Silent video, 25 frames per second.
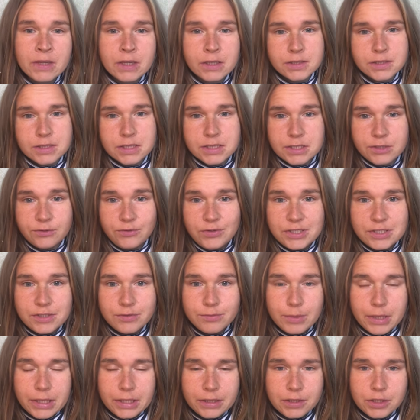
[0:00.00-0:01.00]

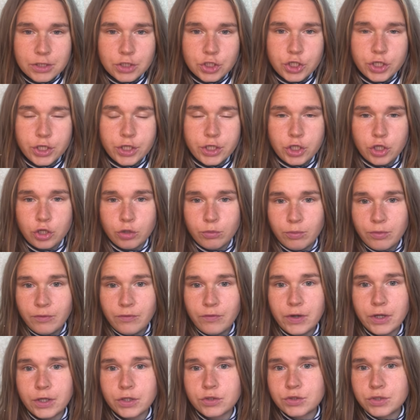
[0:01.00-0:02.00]
Созависимые отношения
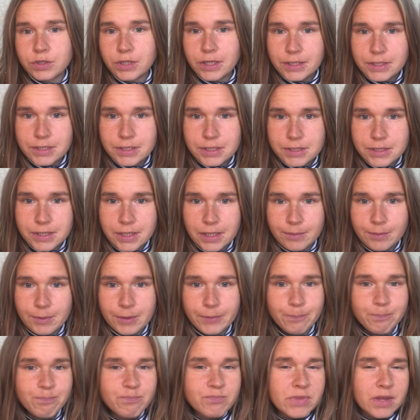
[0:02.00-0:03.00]
бывают с
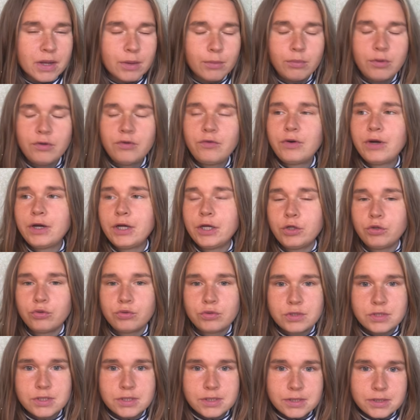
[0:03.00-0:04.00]
родителями,
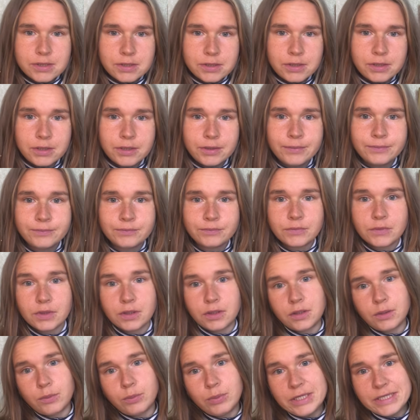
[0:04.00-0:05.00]
бывают с
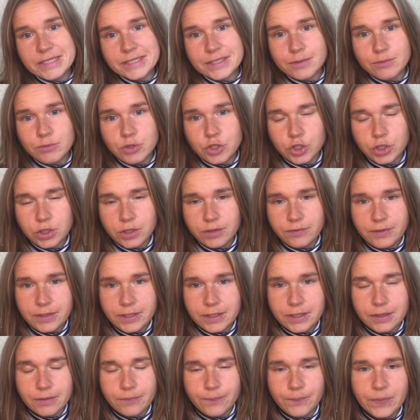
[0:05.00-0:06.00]
а, близким
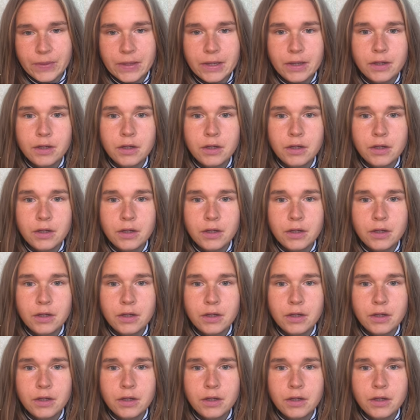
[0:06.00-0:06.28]
человеком,